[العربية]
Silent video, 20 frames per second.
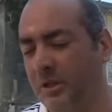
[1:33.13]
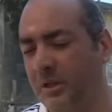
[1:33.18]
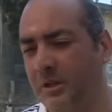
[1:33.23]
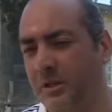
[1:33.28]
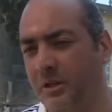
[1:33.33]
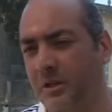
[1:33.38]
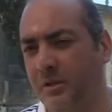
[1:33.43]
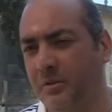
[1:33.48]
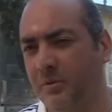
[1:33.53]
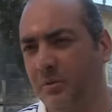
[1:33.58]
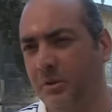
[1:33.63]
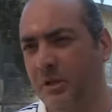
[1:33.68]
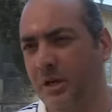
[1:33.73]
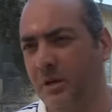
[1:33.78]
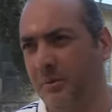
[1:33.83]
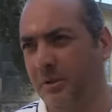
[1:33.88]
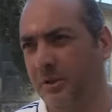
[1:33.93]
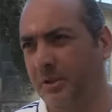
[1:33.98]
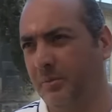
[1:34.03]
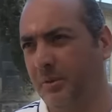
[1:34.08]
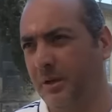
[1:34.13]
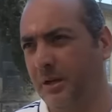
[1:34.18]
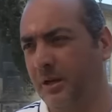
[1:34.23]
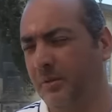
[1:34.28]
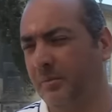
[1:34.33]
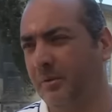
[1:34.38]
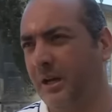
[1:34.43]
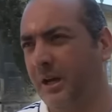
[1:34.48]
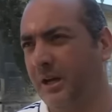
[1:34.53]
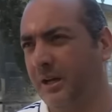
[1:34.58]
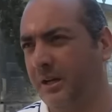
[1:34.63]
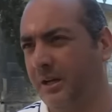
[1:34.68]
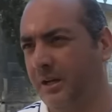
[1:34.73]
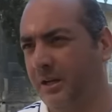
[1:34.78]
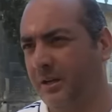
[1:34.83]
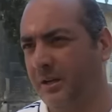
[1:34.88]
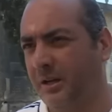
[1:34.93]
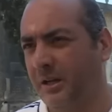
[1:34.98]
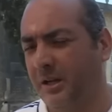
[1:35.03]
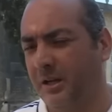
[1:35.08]
ديال الندره باعتبارها من
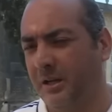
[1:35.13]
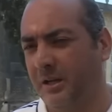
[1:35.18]
اخر